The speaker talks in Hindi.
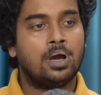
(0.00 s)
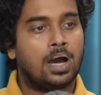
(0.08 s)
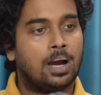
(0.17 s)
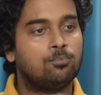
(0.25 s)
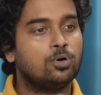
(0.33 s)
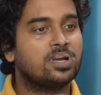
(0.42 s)

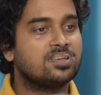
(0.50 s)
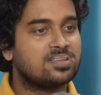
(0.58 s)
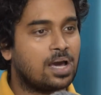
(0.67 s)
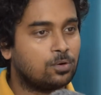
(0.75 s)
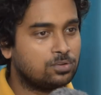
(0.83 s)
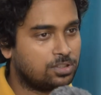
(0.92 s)
अब वो
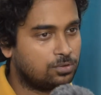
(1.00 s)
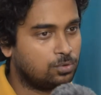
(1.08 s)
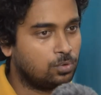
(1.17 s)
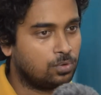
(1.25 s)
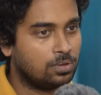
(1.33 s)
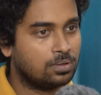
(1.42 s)
किसानों से
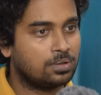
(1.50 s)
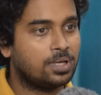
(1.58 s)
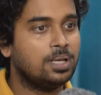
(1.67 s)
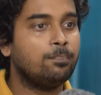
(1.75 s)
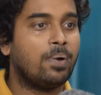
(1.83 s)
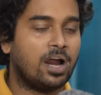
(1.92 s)
दूर
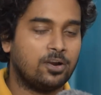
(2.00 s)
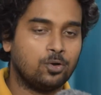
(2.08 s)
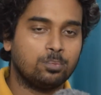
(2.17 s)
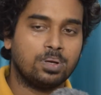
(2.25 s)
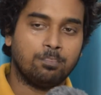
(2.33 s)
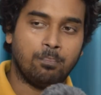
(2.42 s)
किन पहाड़ियों
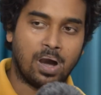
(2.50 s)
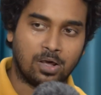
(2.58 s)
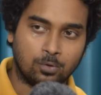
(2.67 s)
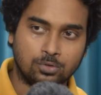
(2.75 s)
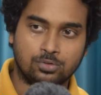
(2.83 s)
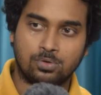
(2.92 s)
में
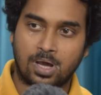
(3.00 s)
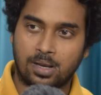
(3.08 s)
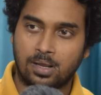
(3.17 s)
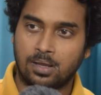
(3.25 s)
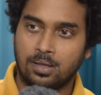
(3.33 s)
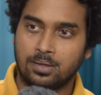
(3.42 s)
बारूद जुटा
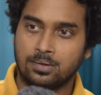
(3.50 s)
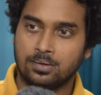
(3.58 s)
रहा है